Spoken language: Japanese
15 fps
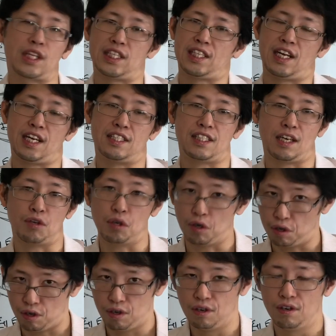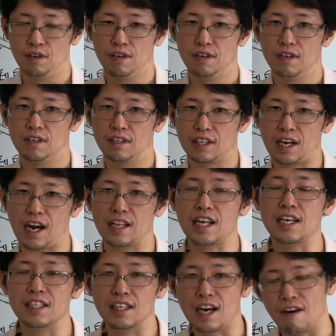汰されちゃうよ。か
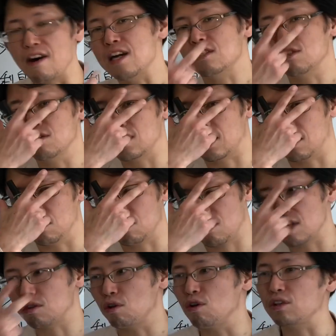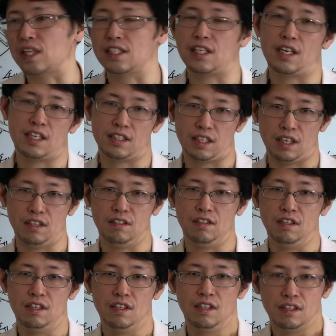わいそうだけど、それは淘汰されちゃう。
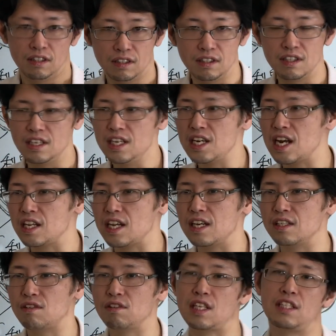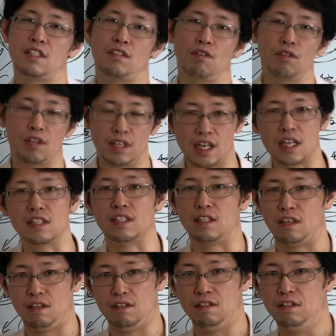うん。いらない人たちってことになっ
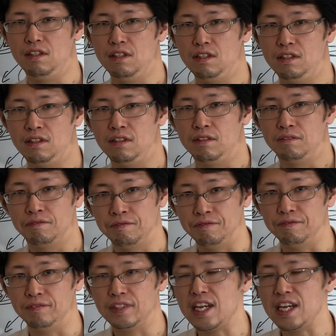ちゃう。うん。